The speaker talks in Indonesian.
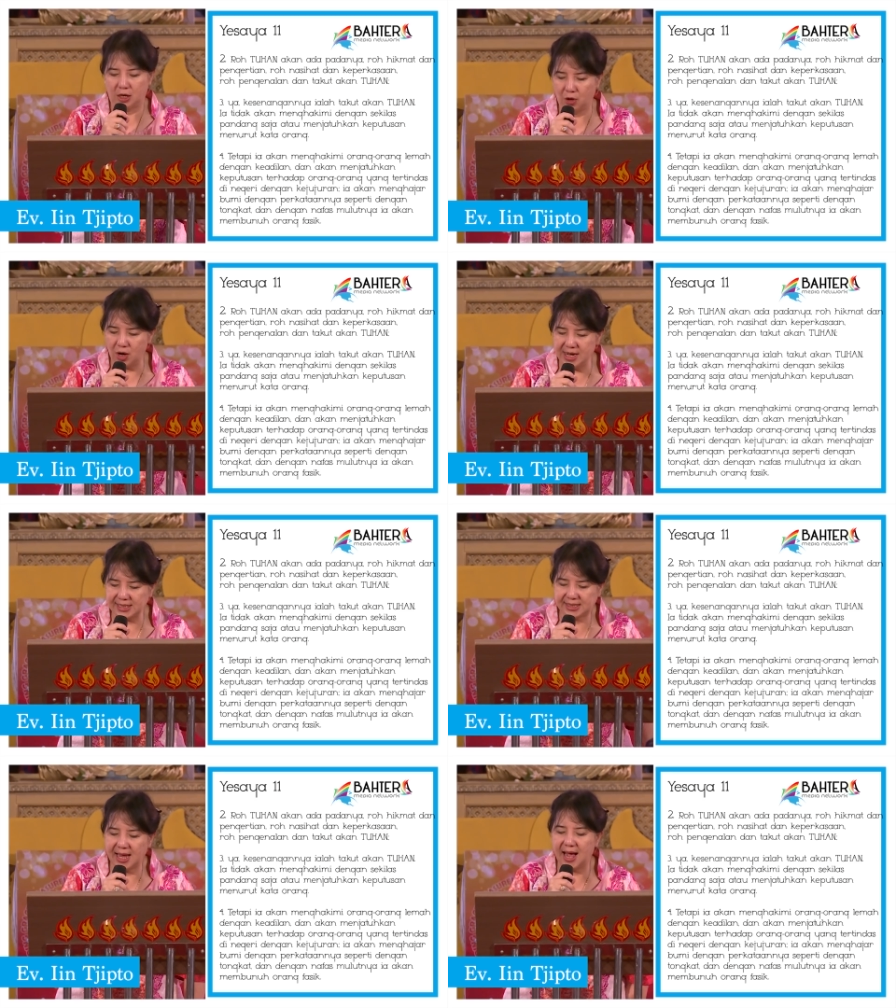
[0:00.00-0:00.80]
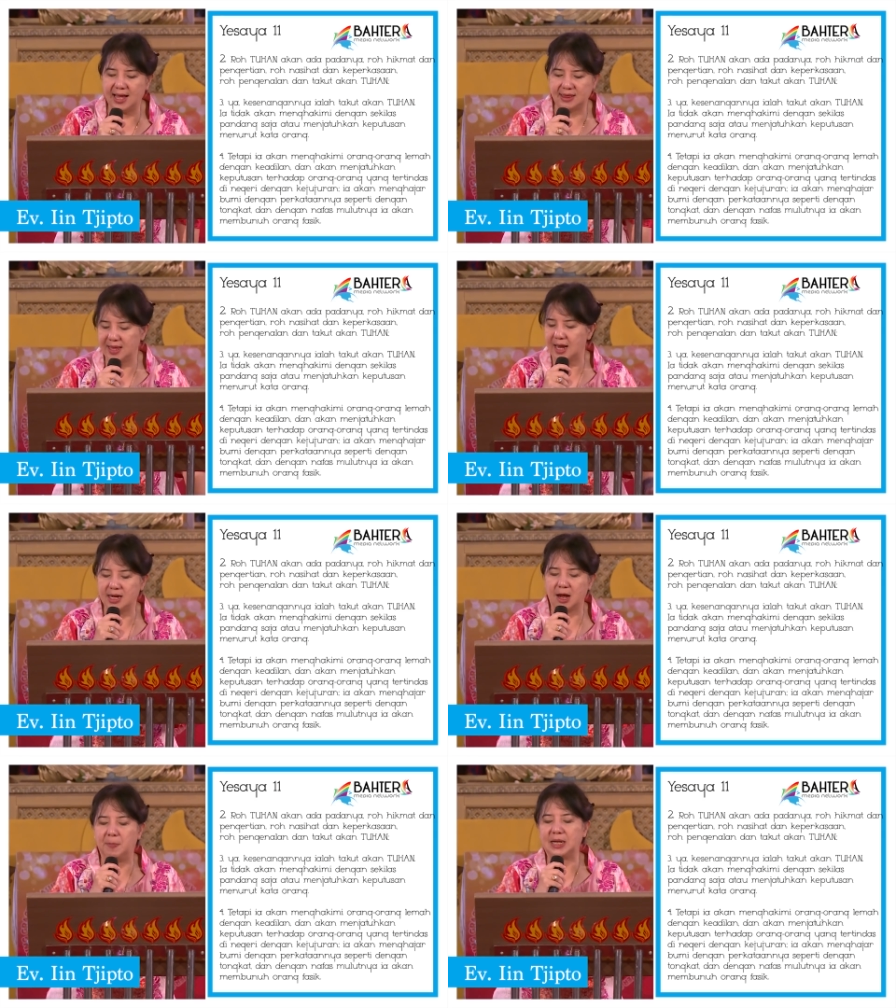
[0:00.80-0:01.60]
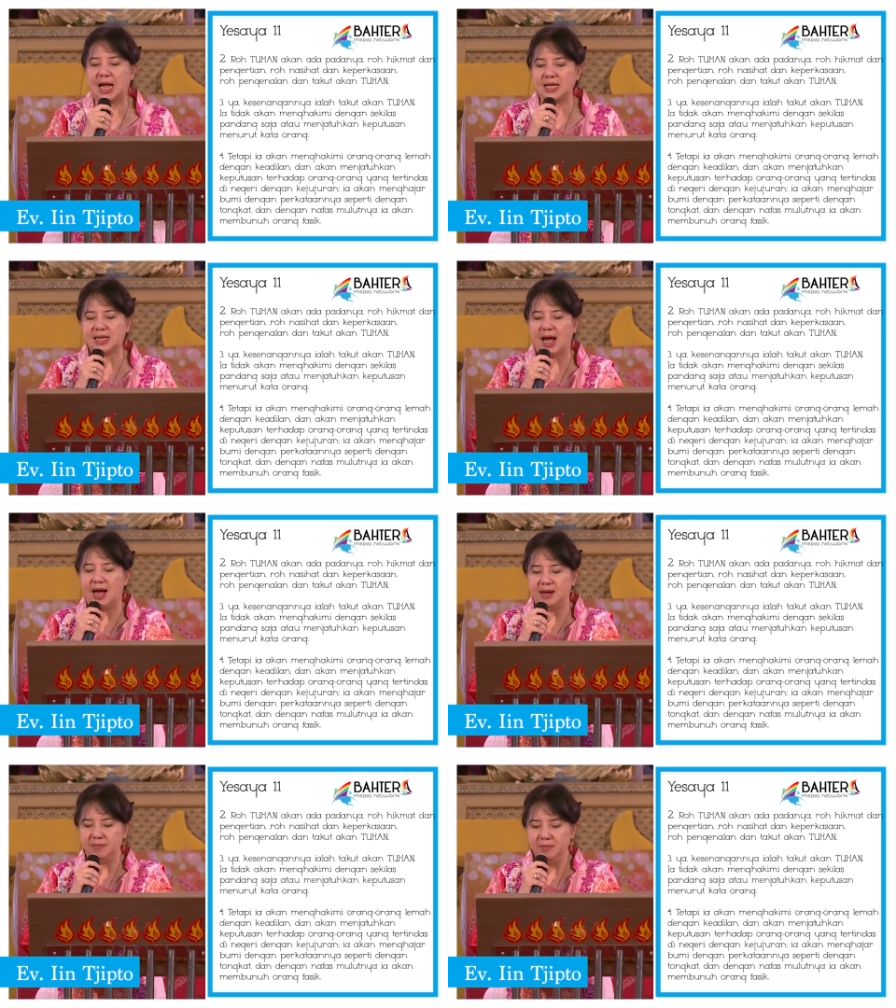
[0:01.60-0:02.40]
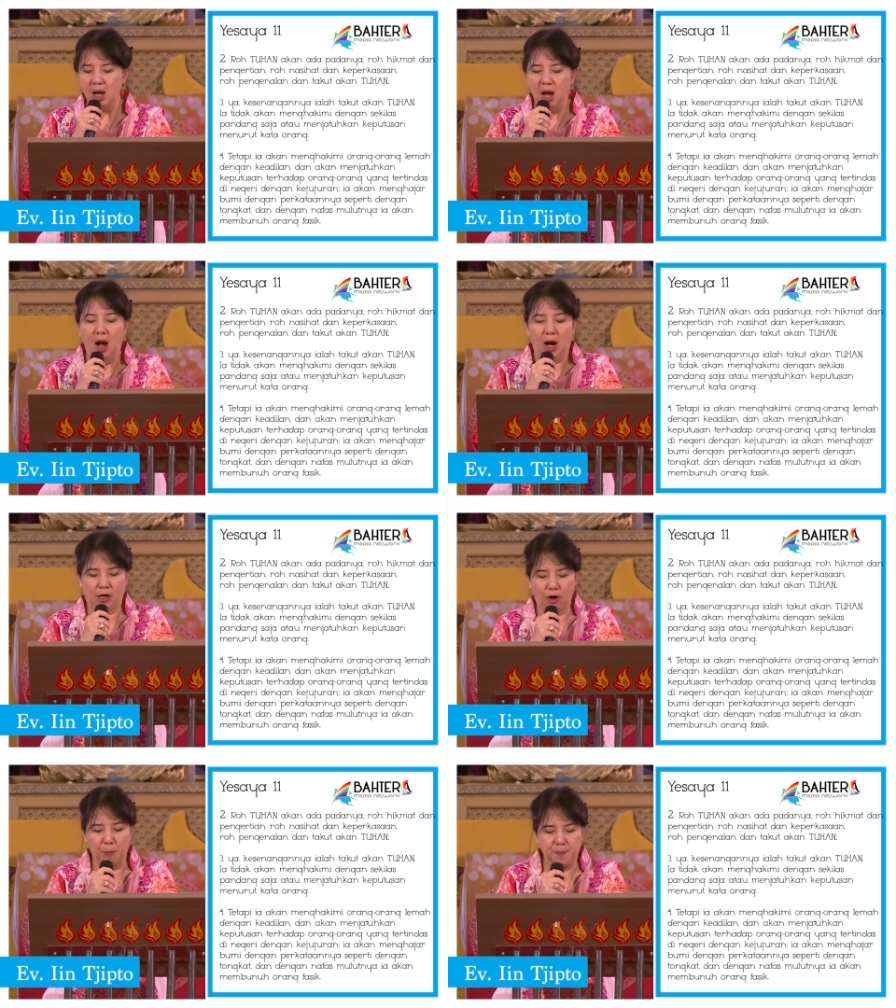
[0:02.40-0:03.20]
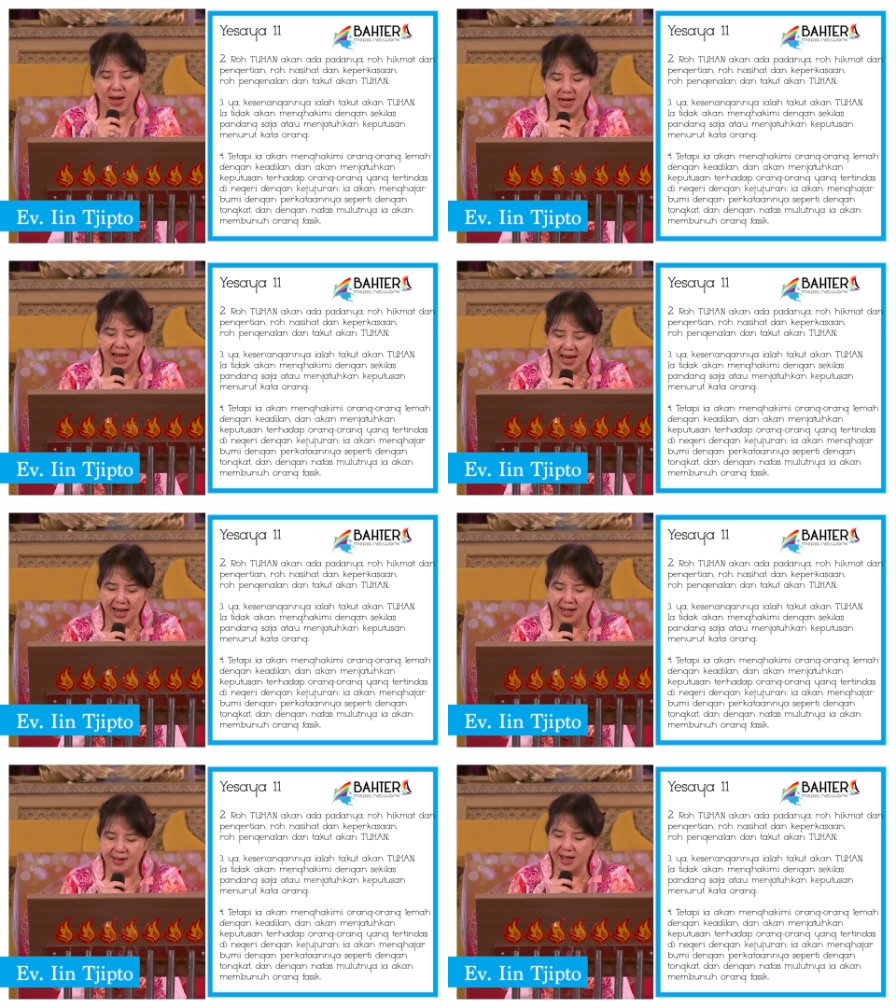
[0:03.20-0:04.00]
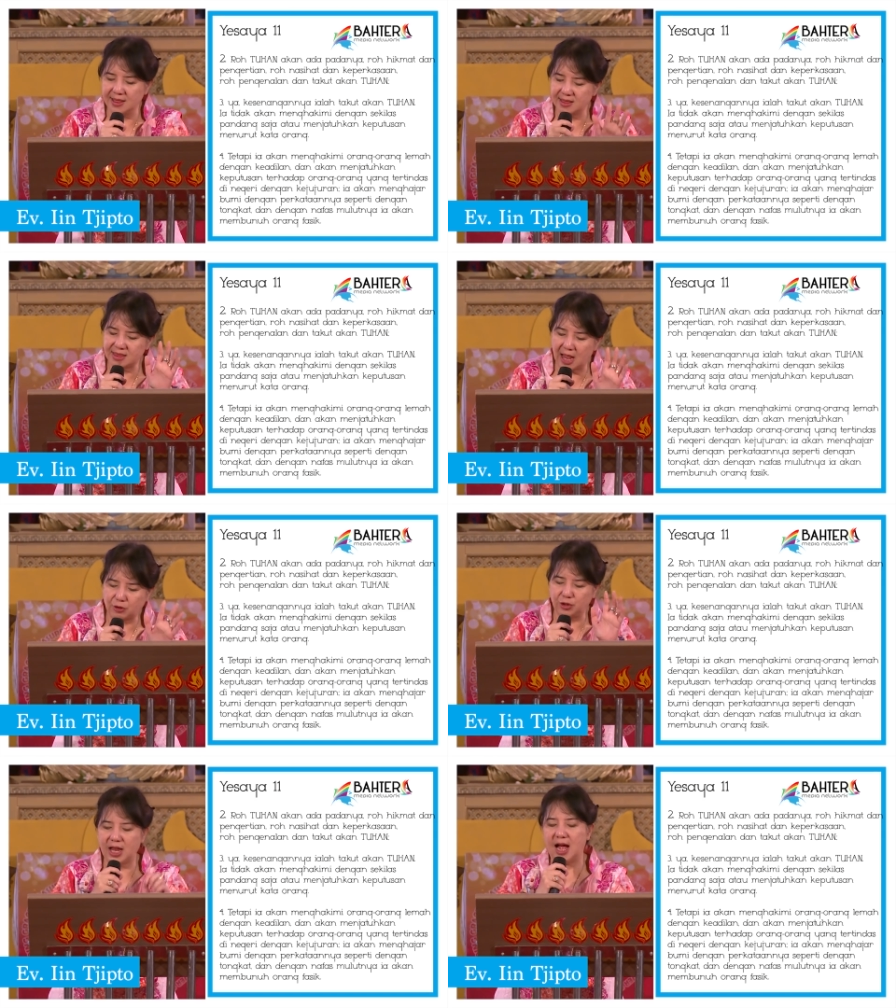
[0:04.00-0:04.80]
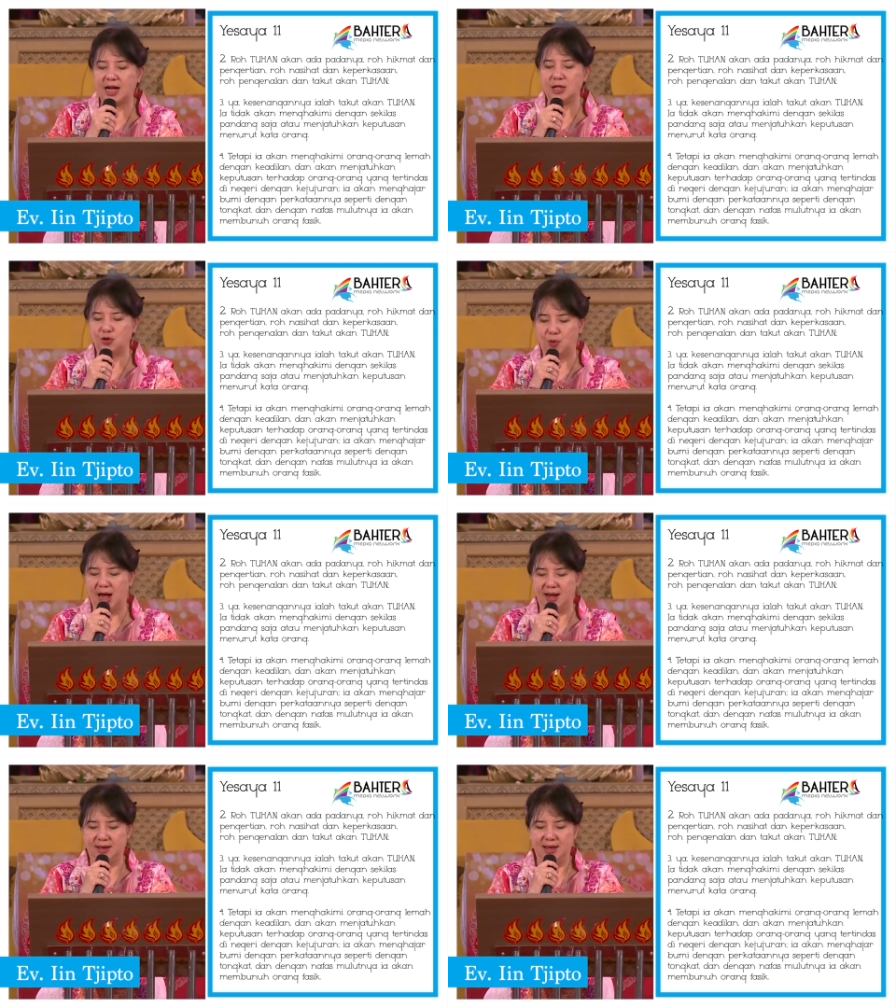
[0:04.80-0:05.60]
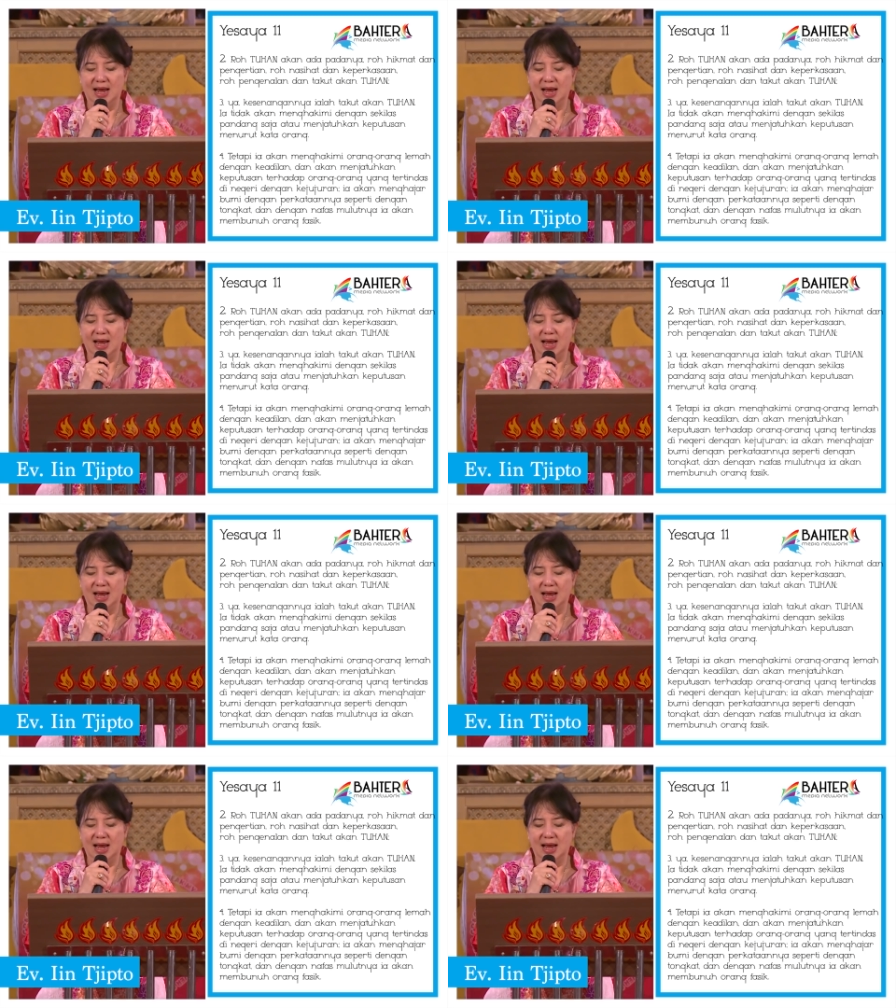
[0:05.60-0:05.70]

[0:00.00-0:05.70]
roh nasihat dan keperkasaan, roh pengenalan dan takut akan Tuhan.